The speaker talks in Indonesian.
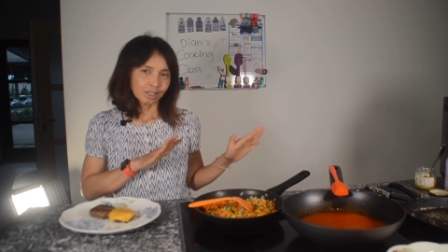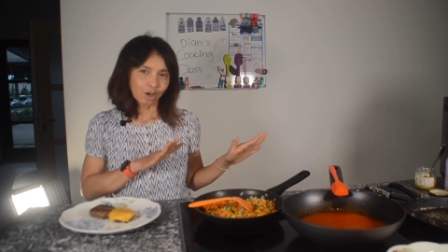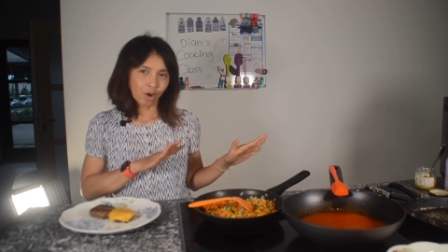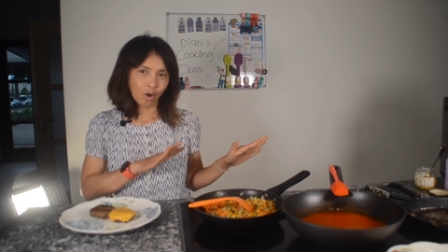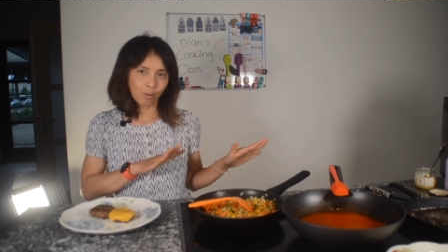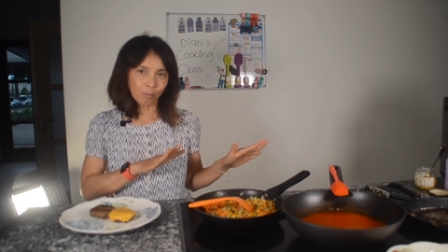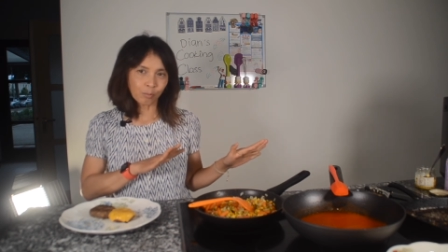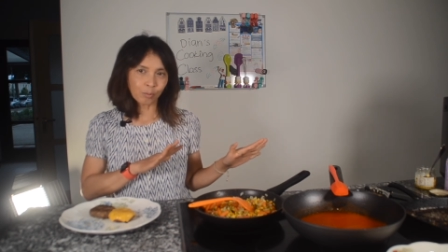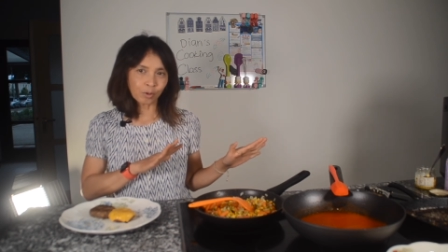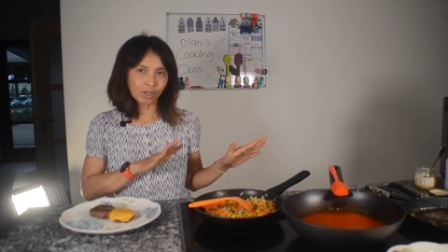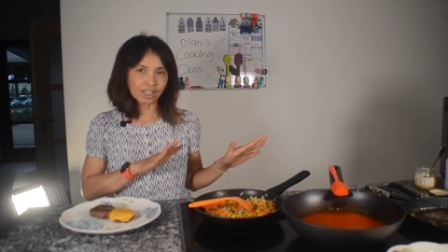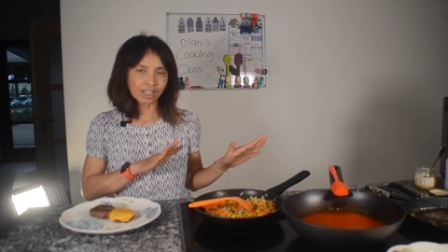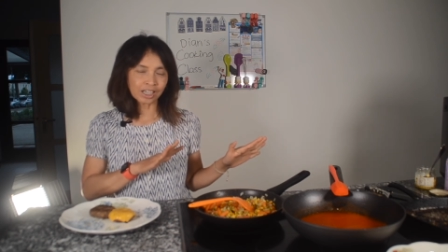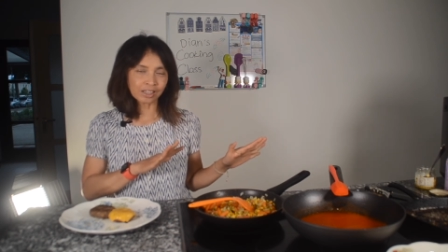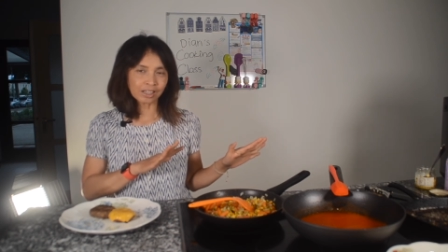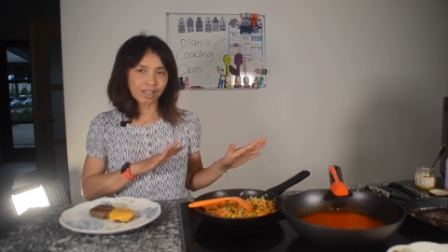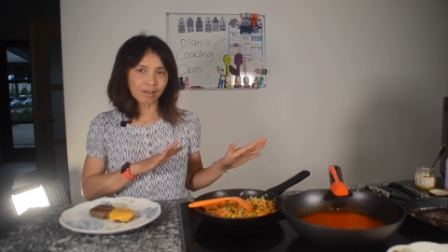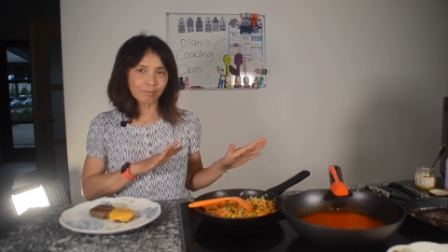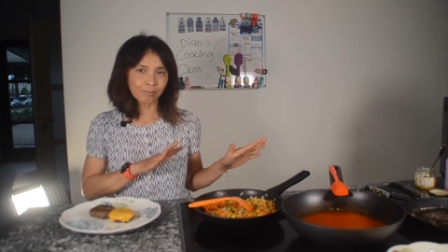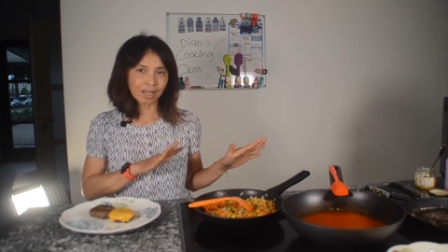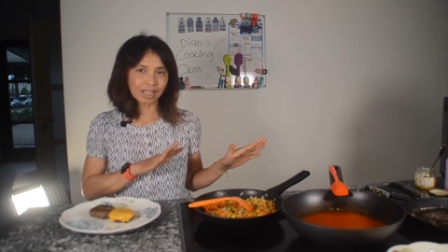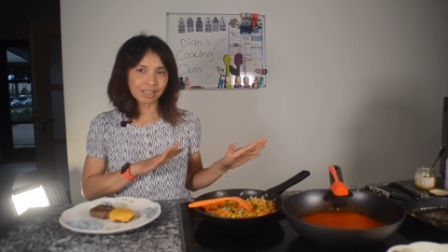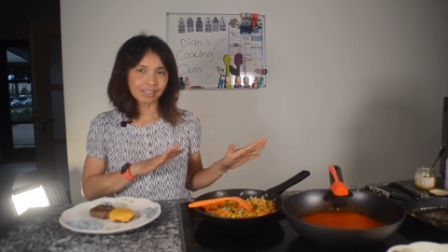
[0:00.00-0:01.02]
Kompor
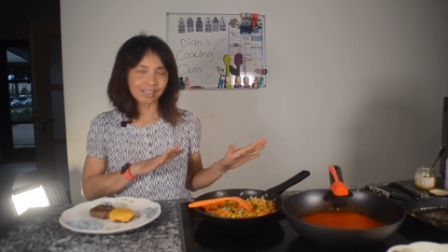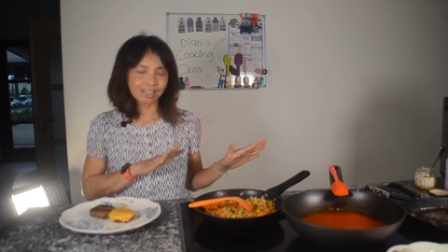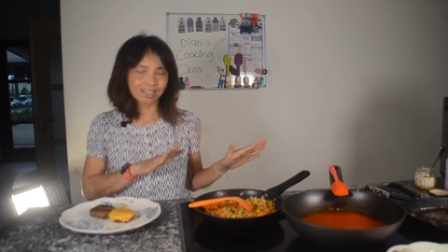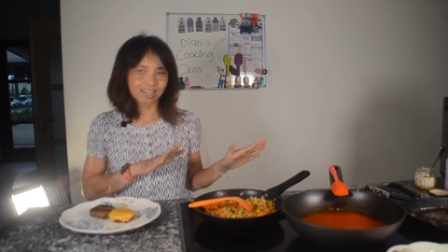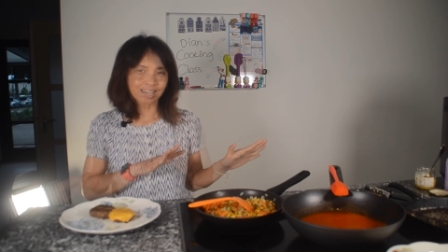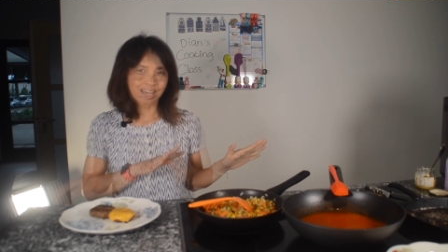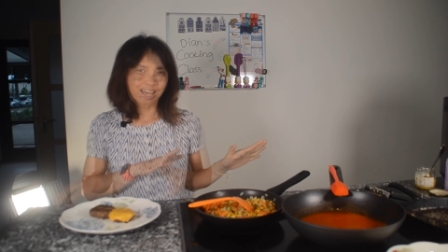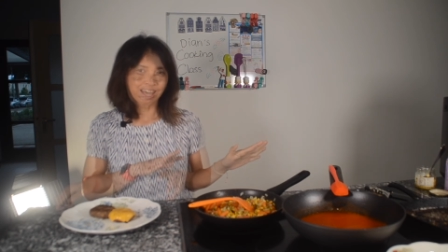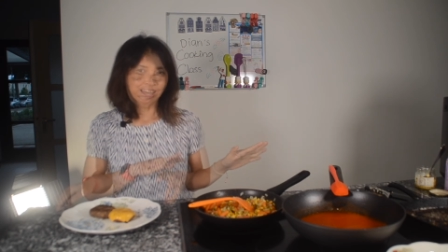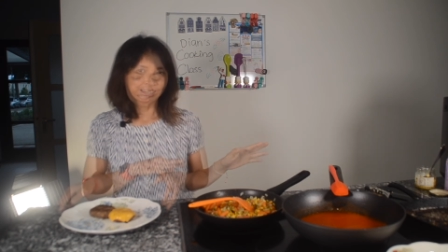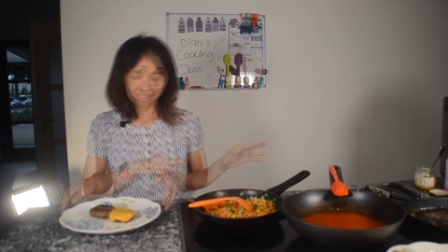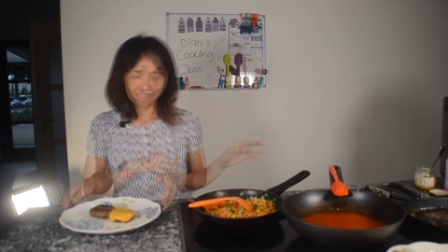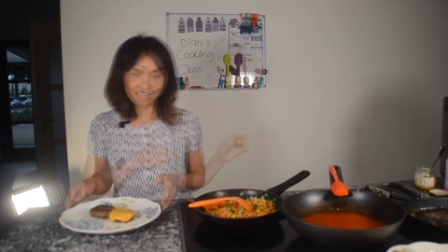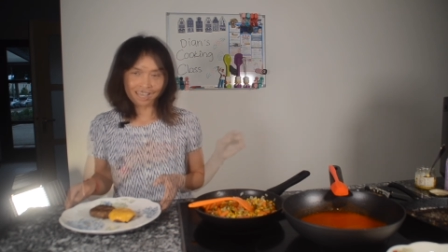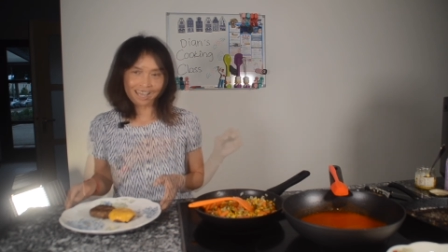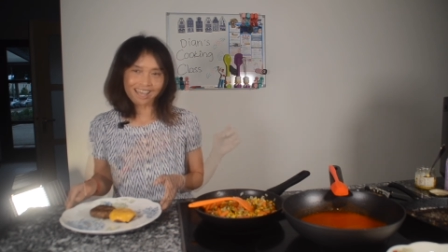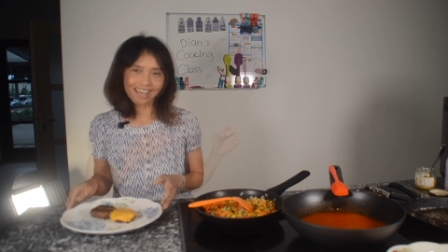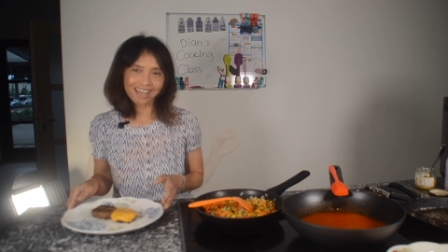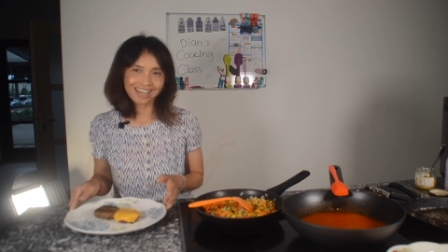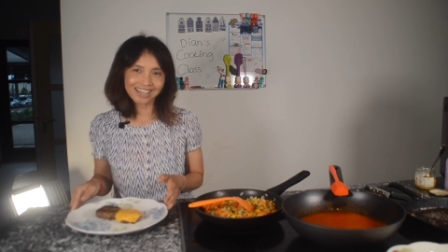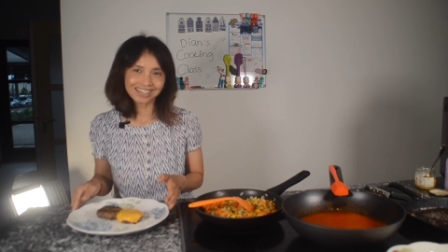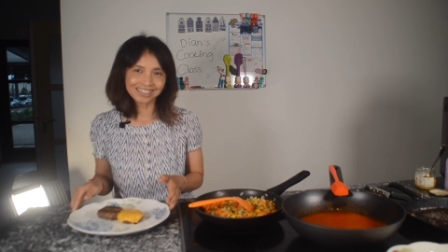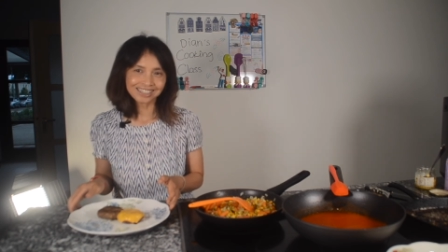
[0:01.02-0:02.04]
kita matikan
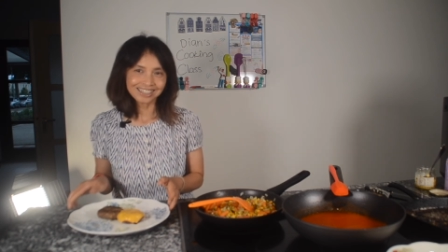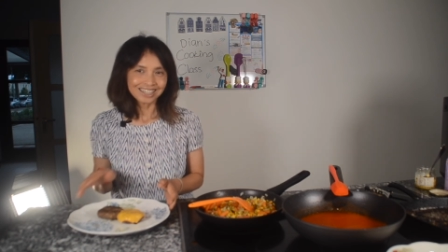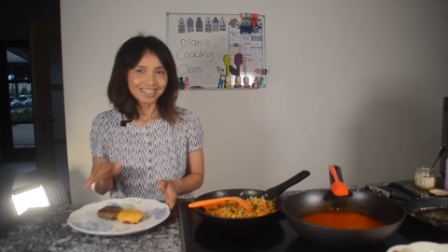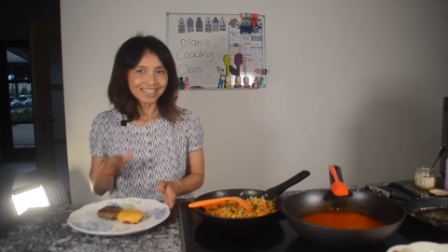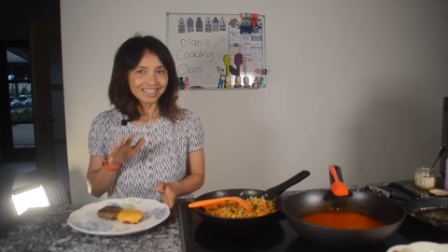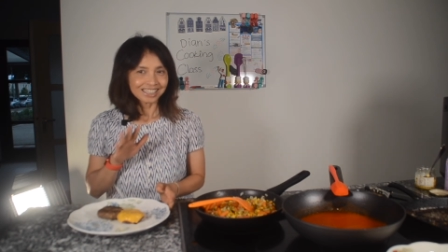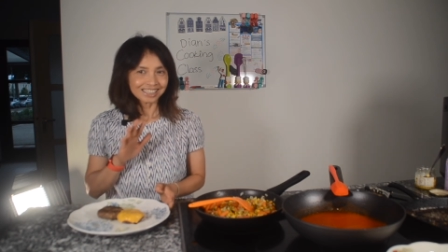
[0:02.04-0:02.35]
dan